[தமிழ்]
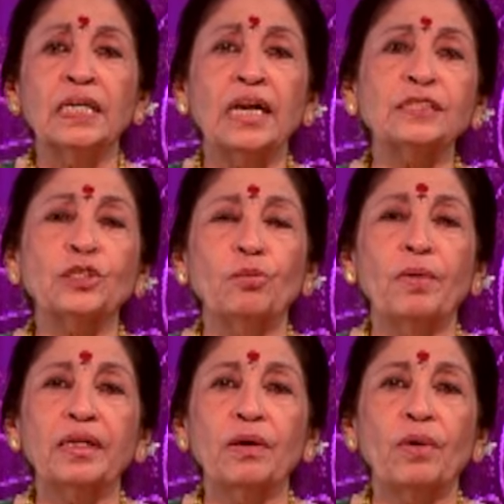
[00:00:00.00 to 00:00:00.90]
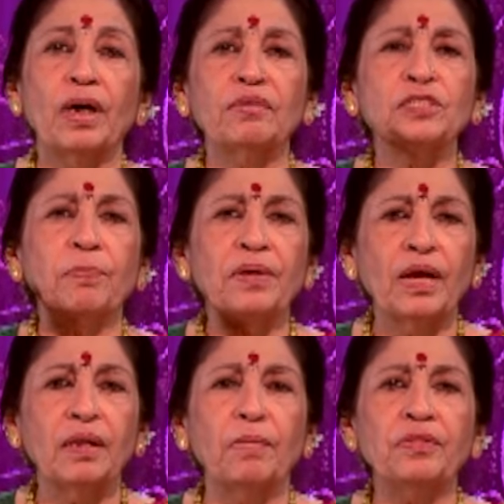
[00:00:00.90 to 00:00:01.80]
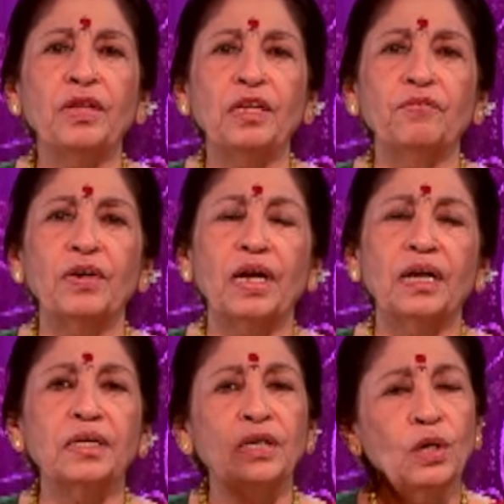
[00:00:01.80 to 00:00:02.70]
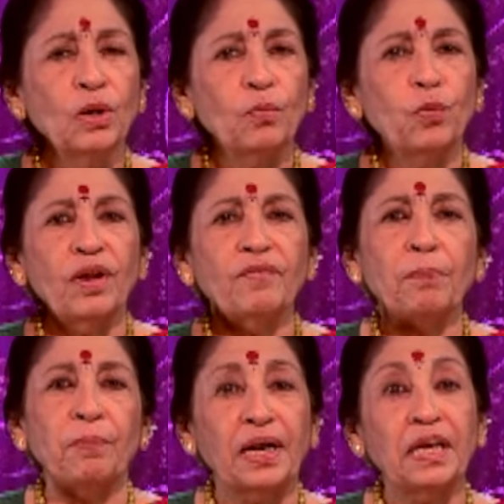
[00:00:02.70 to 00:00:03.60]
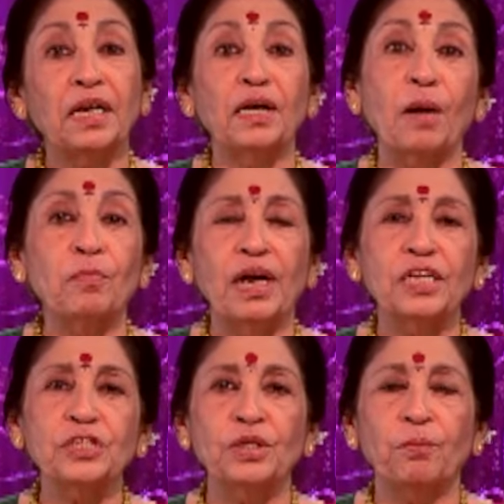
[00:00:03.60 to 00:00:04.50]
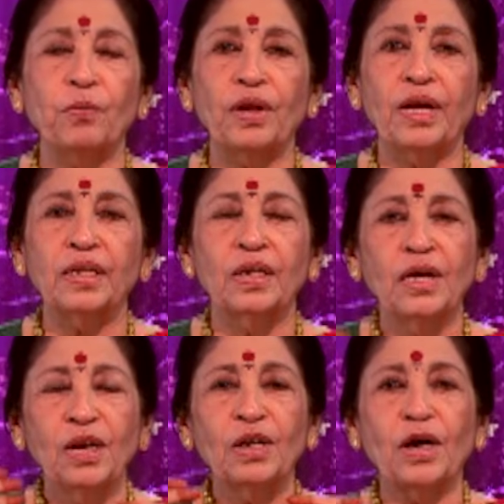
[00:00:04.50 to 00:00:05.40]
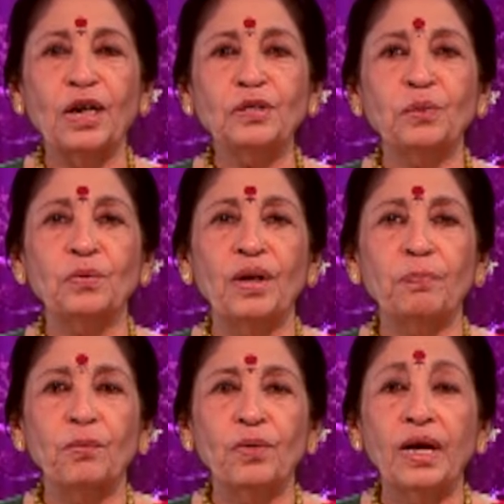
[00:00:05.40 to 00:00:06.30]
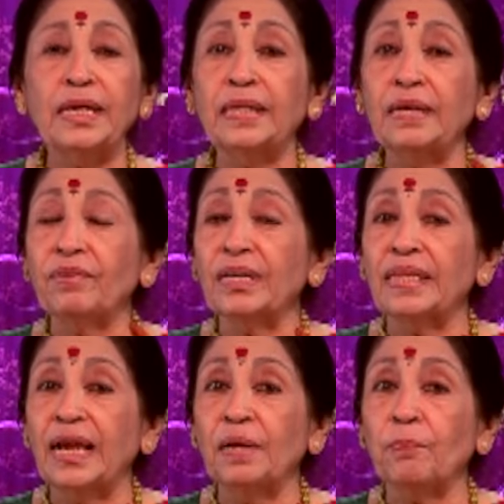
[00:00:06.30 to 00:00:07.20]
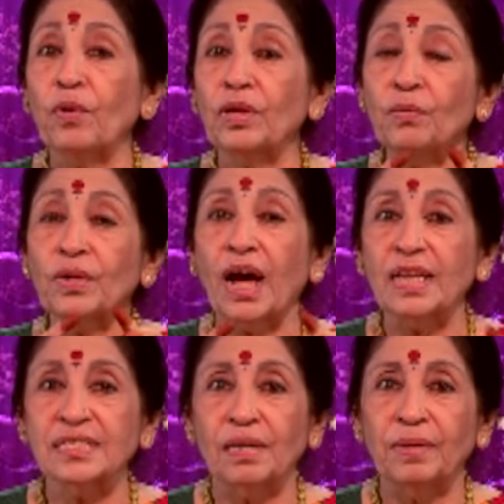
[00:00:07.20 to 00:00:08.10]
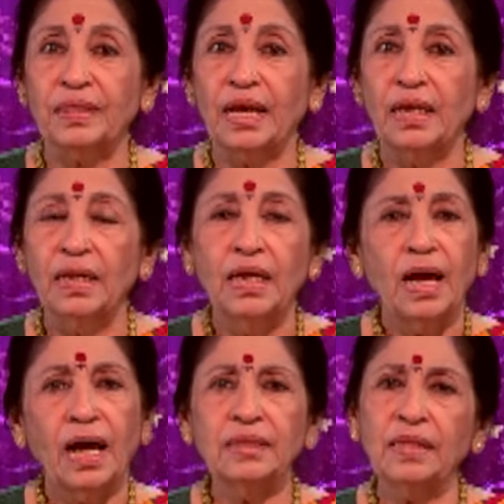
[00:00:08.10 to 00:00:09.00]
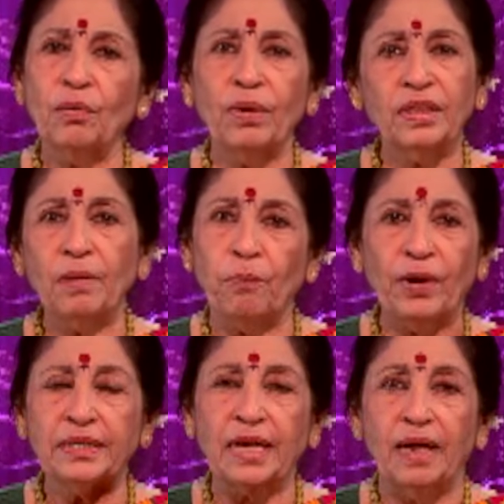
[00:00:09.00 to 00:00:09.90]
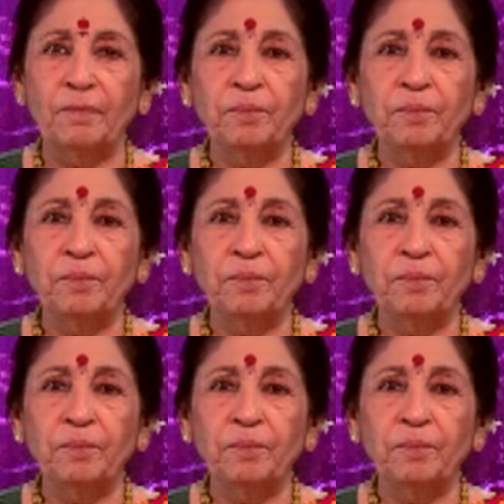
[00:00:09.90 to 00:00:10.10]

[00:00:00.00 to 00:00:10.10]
ராஜகுமாரியை உட்கார வச்சு பின்னால் மந்திரியும் வராரு கூடவே படைகள்லாமல் அழைச்சிட்டு போகிறார் காட்டுக்குள்ளே போனால் இதை இவங்க தேடி போகிறது ஒரு ஆசிரமத்தை அந்த குரத்தி போயிட்டா